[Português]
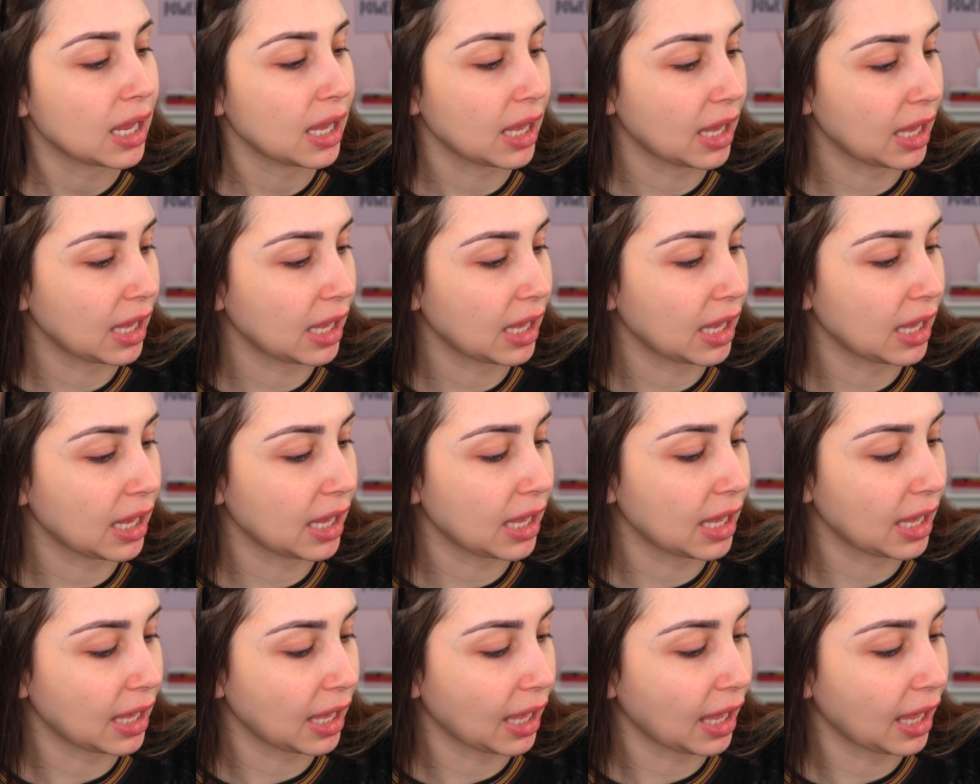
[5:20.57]

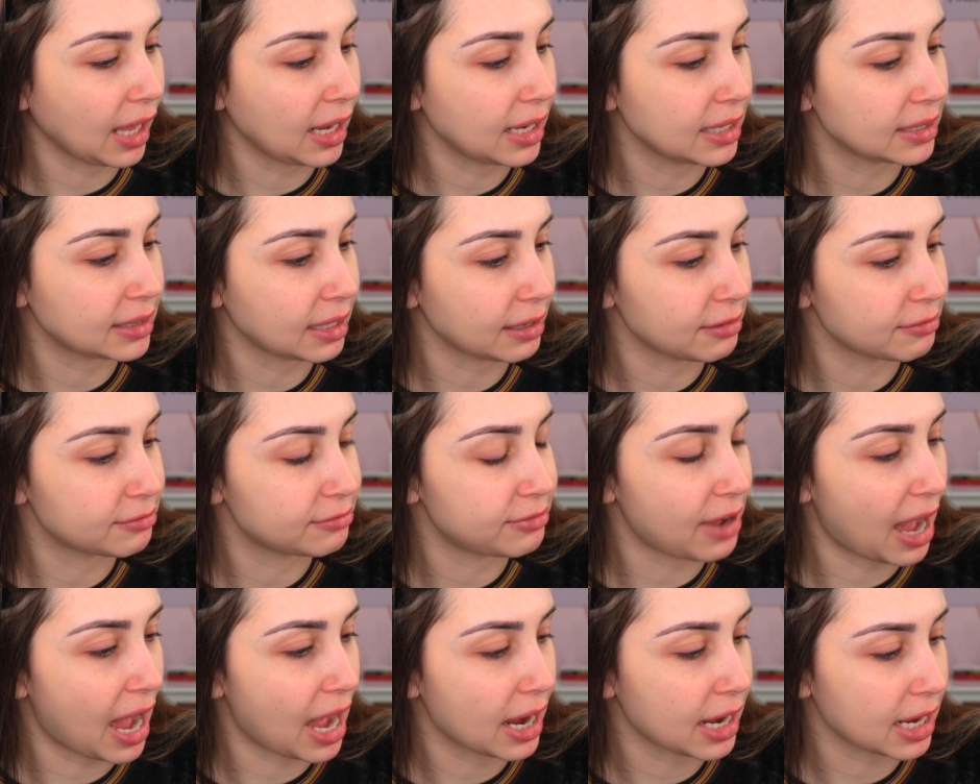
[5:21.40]
e ele tem
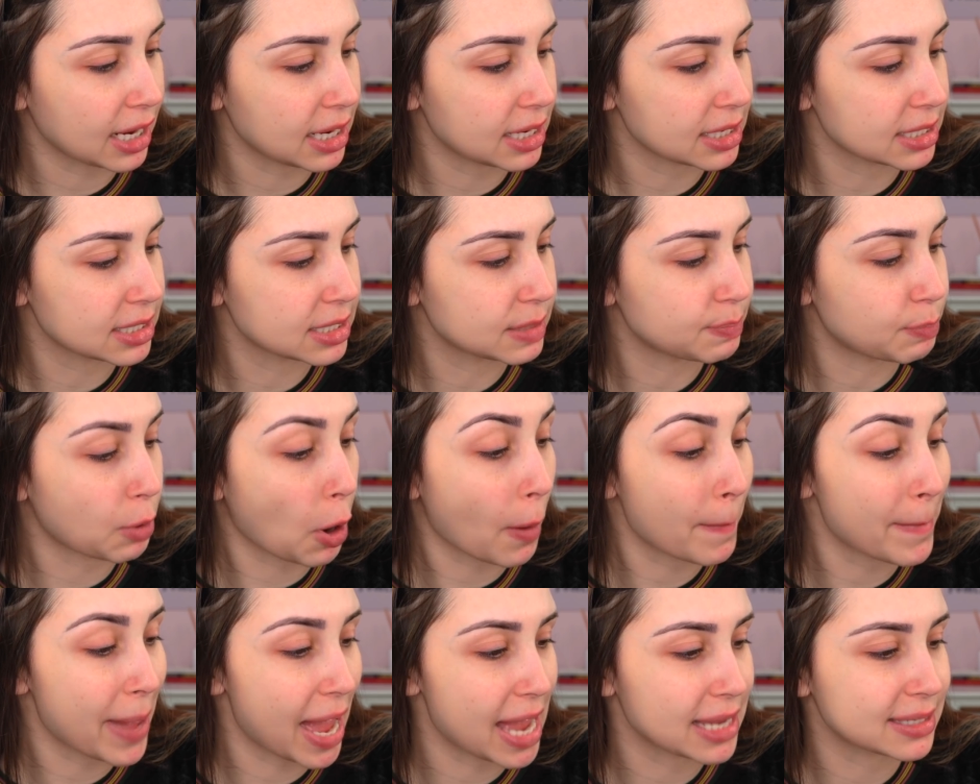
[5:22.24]
várias
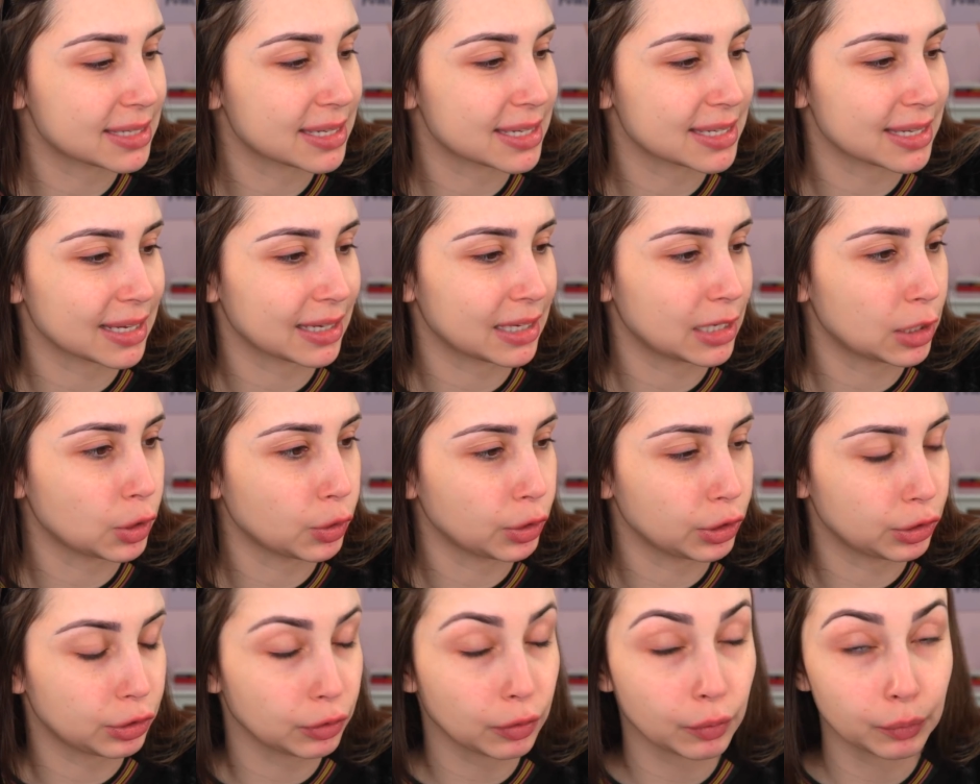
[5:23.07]
promessas aqui,
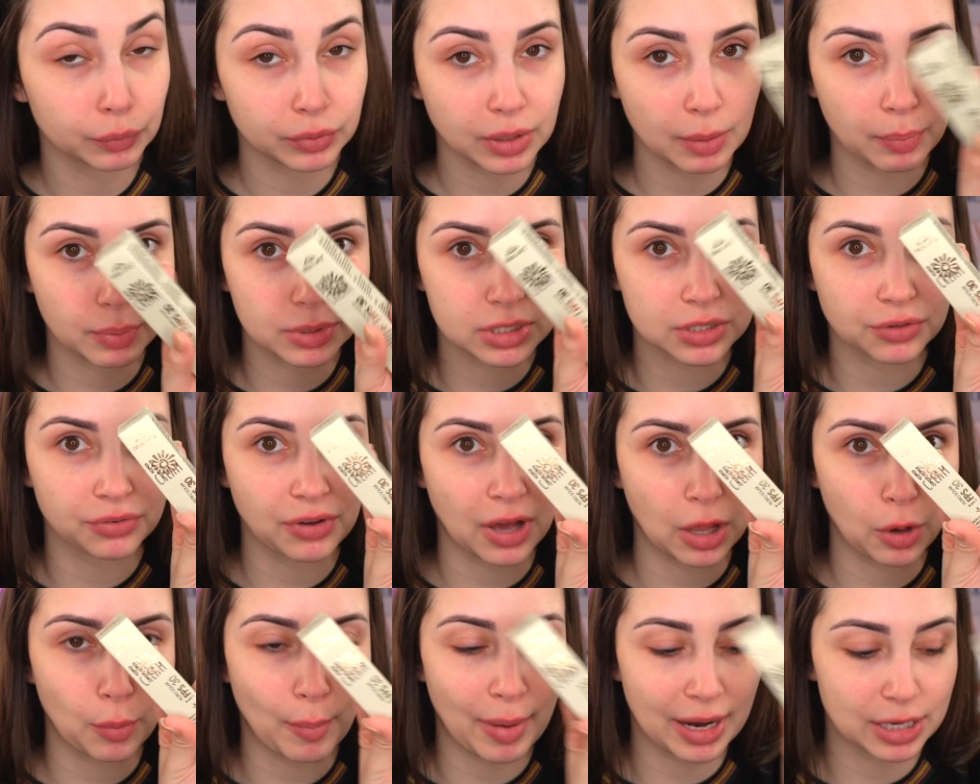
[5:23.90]
8 em 1, depois eu
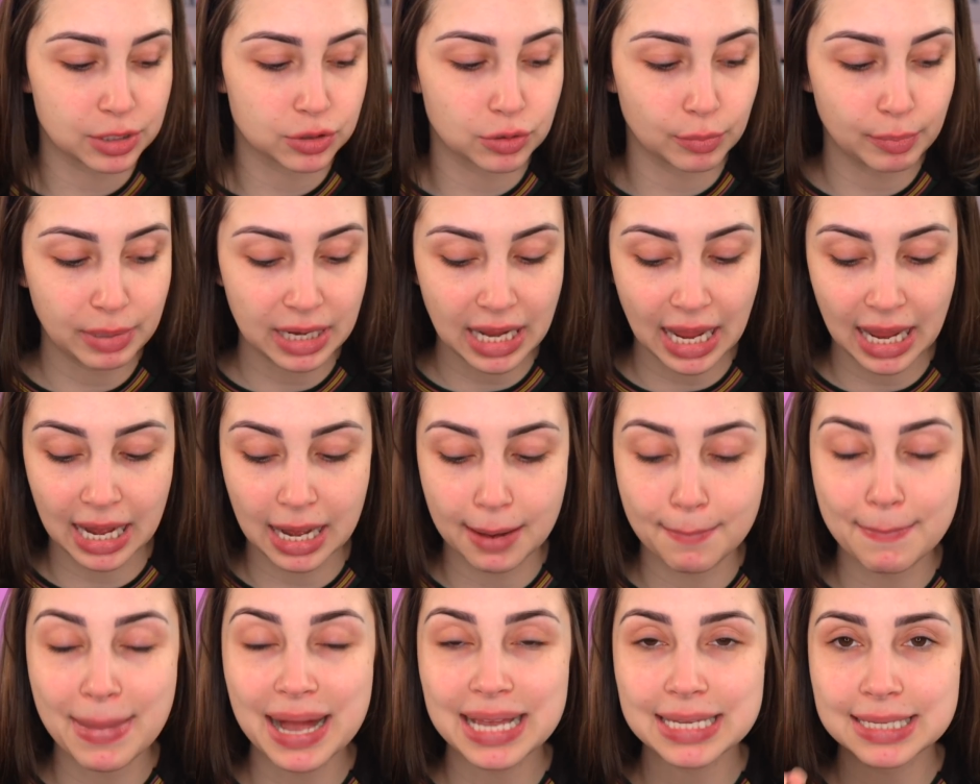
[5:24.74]
falo mais sobre
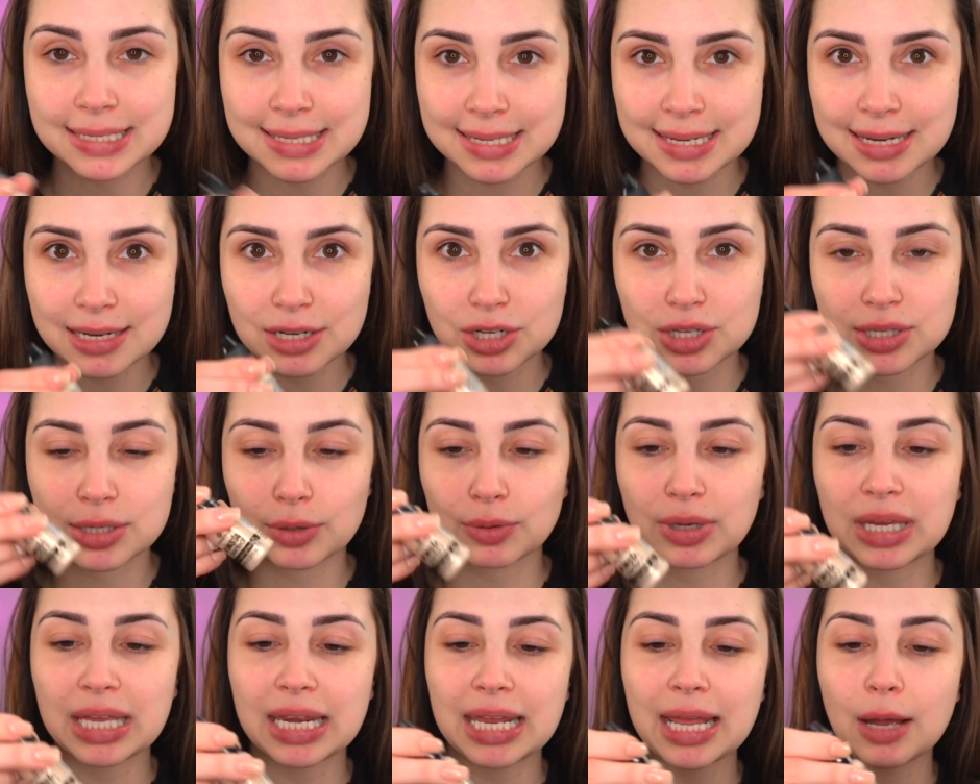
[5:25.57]
ele. Mas antes
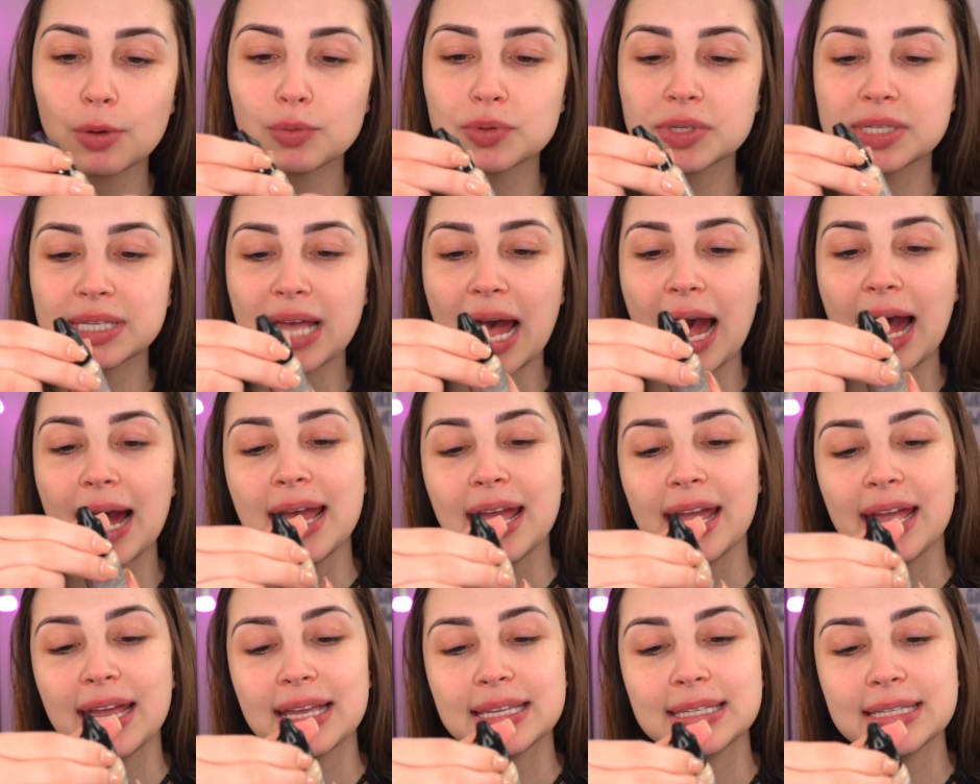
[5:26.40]
eu queria
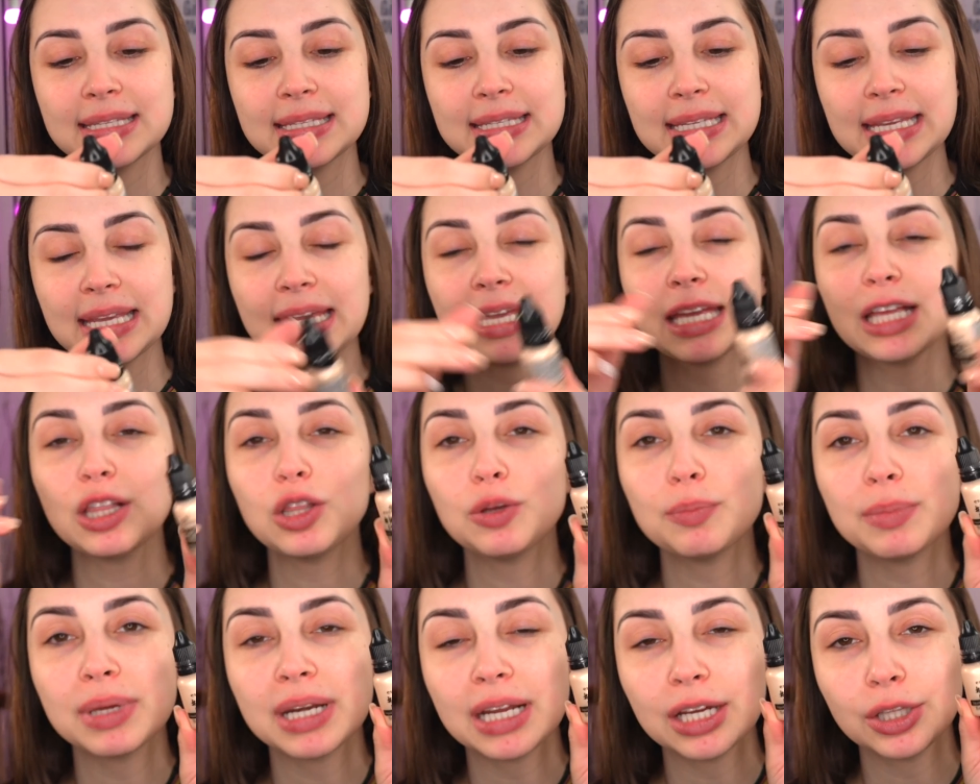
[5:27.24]
usar esse
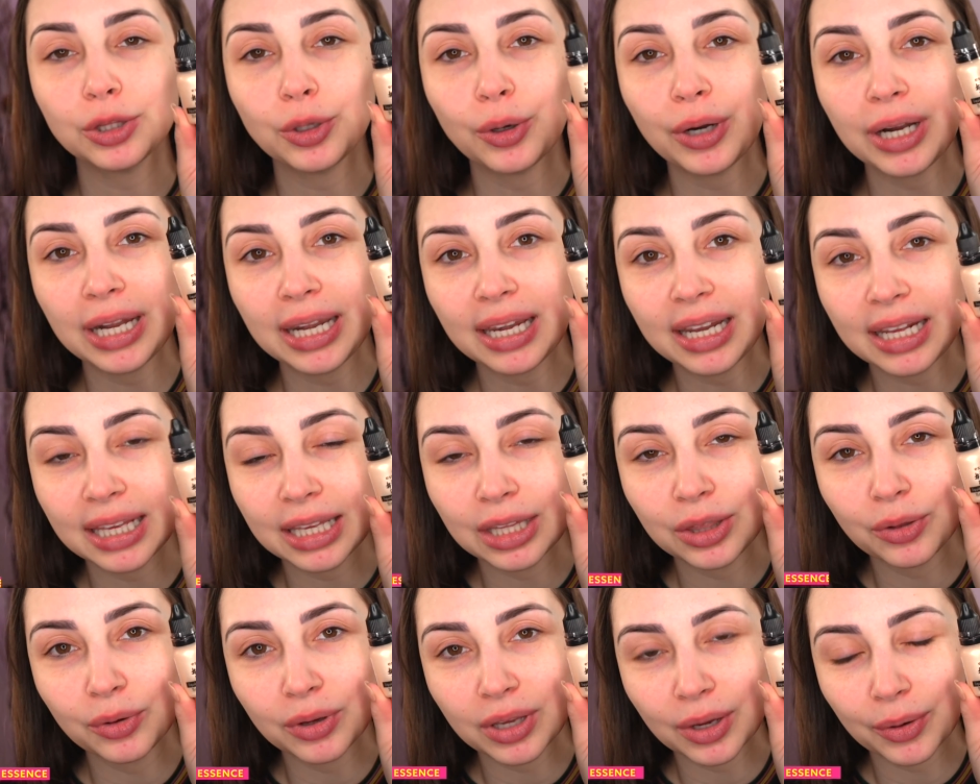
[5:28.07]
iluminador
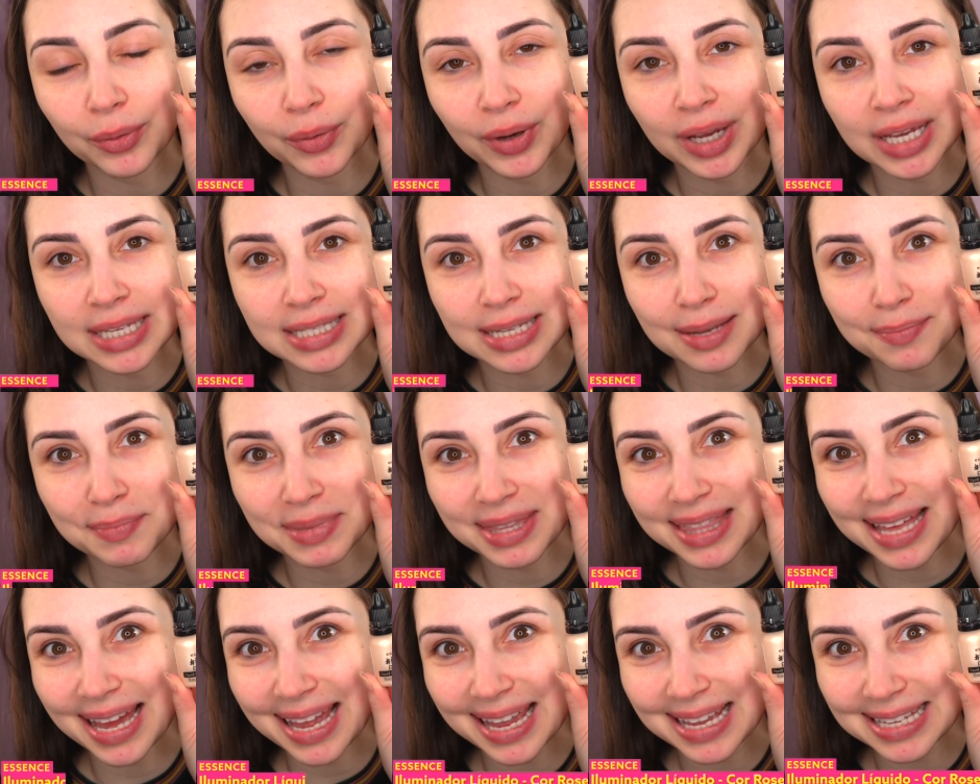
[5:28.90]
líquido que eu
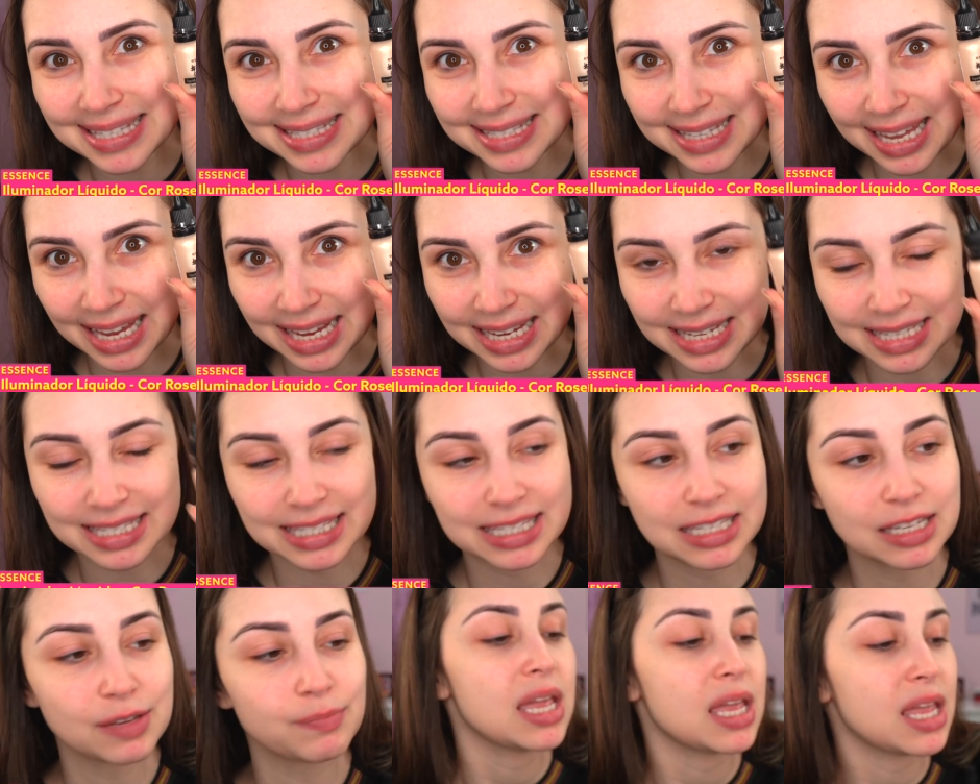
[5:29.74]
recebi da
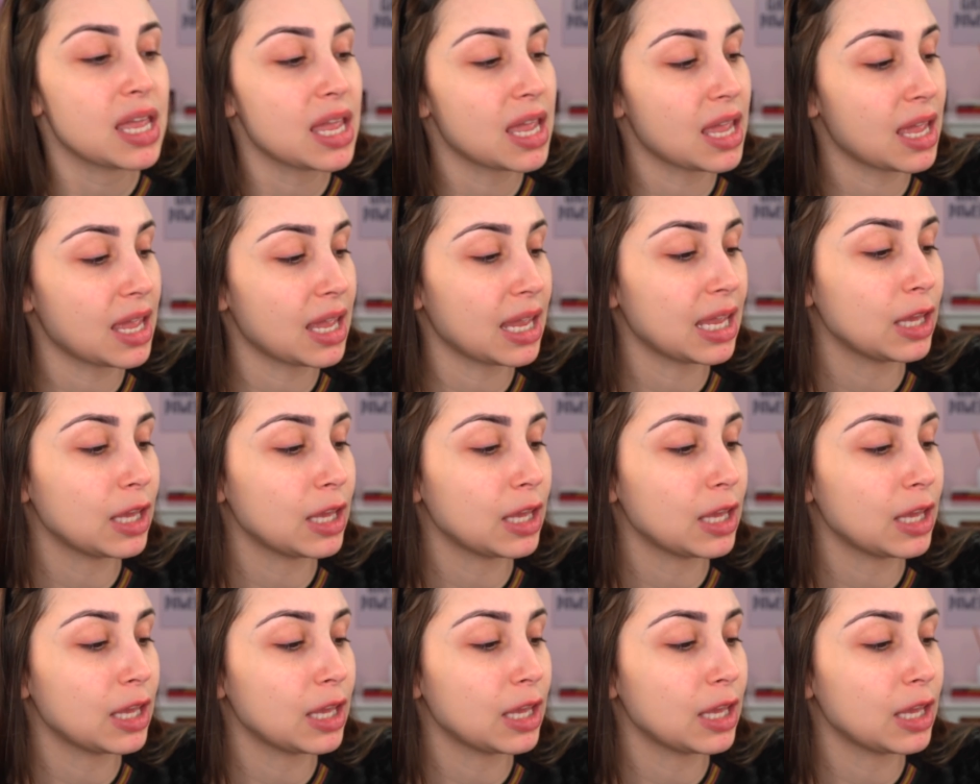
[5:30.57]
Essence. E